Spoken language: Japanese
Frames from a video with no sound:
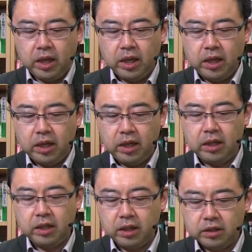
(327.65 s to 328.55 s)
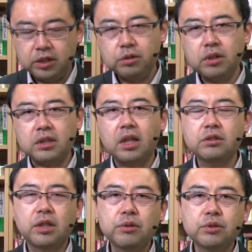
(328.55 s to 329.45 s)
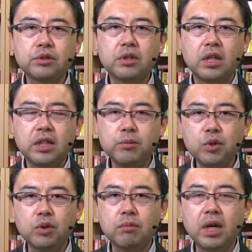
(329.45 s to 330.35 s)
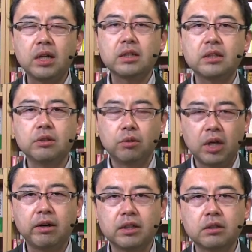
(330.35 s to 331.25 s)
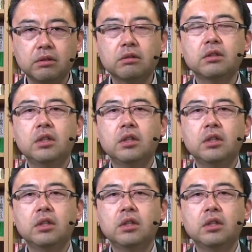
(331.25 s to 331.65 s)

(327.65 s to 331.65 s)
20代30代40代でもまあいろいろ変わってくる。